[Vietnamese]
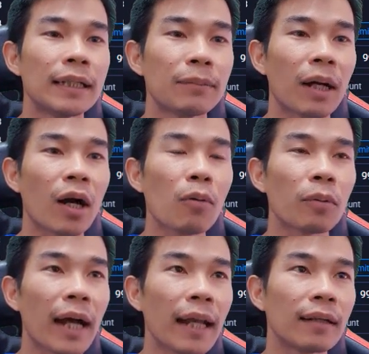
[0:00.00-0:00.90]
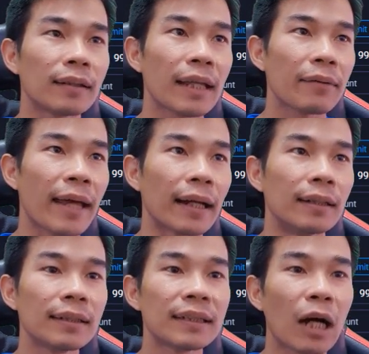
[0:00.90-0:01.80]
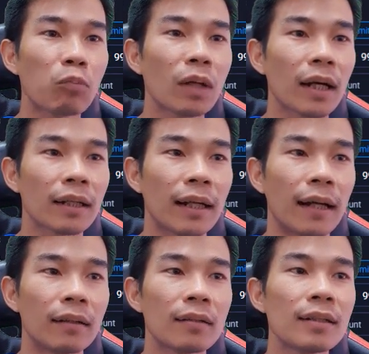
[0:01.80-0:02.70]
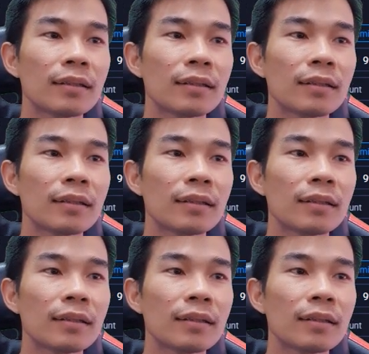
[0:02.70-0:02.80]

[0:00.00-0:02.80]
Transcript: Nhưng mà có một cái là nó theo dạng là list khống á, là nó